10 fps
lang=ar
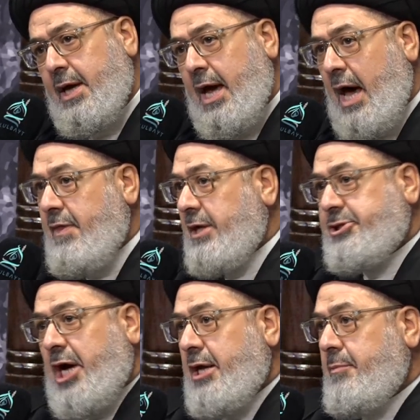هذا
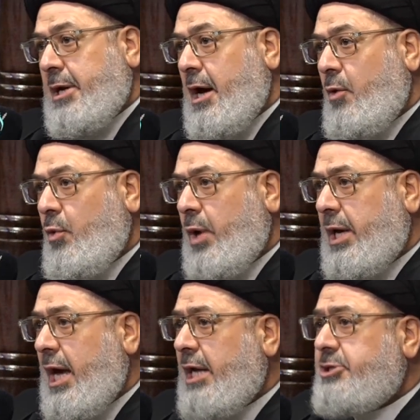الجانب
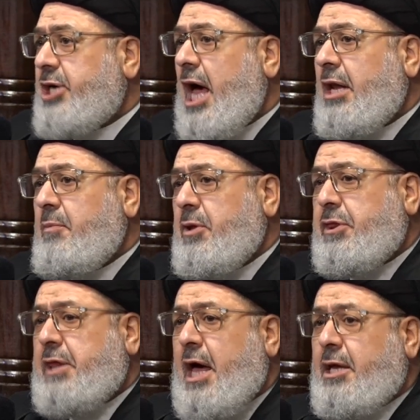الاول الجانب
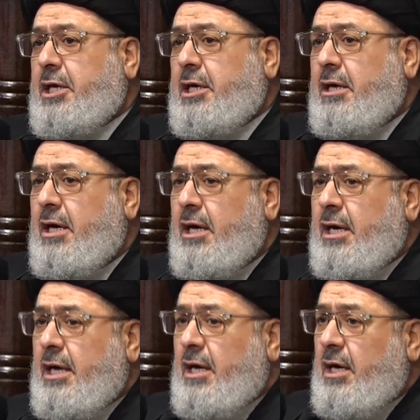الثاني
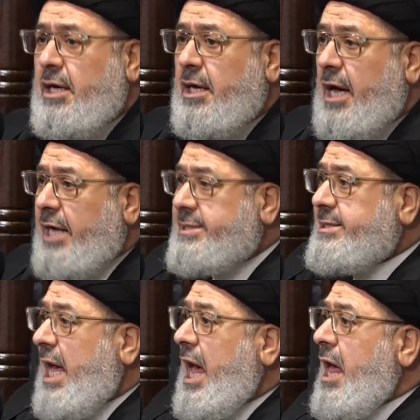
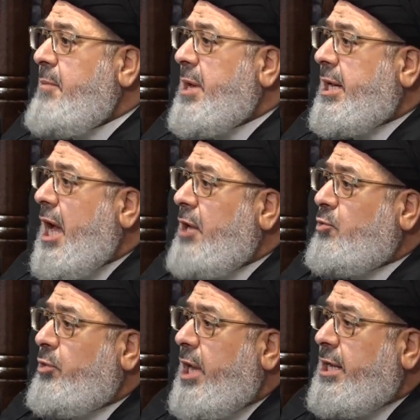الصحابه
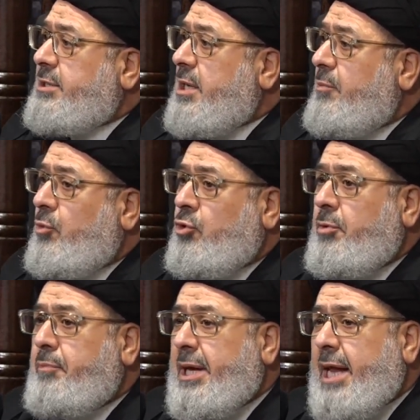كانوا
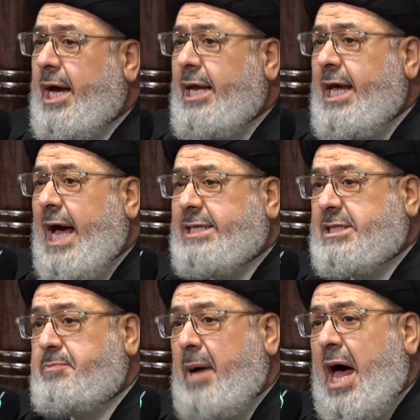يهتمون بنقل
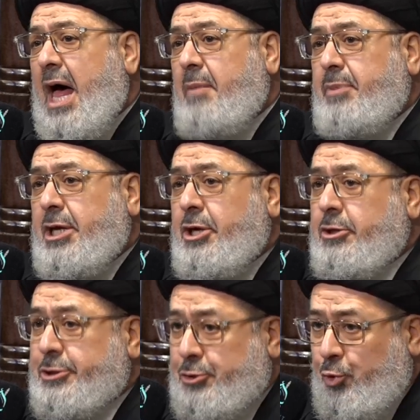اسباب
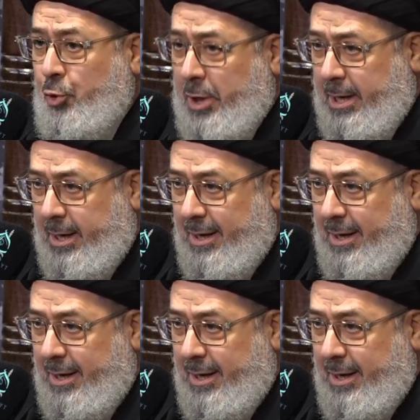النزول